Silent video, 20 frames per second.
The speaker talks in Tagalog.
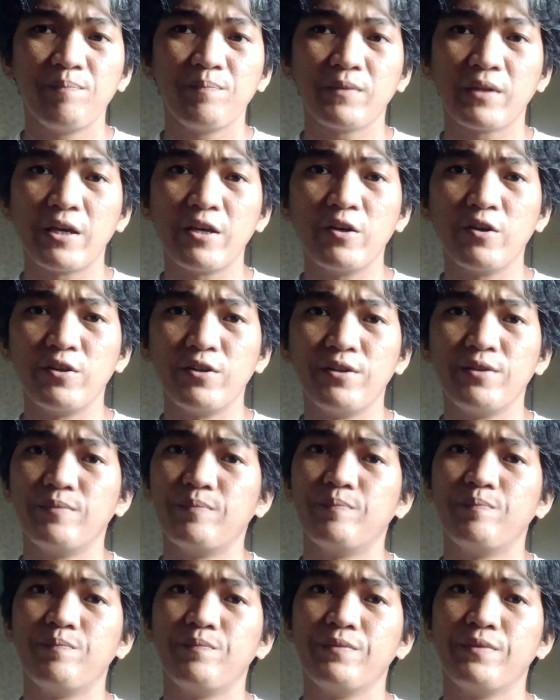Ngayon,
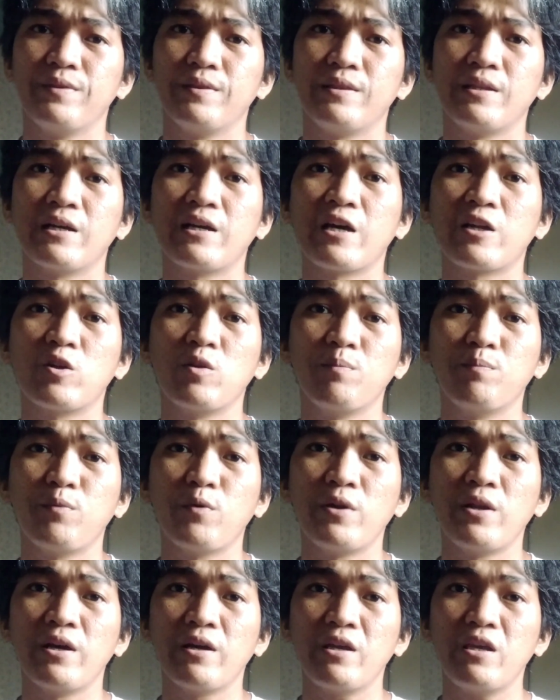nagkaroon
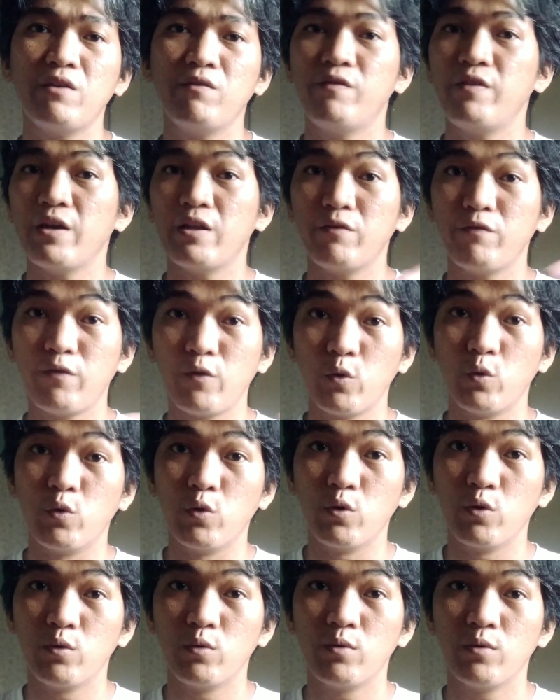po ng avian flu.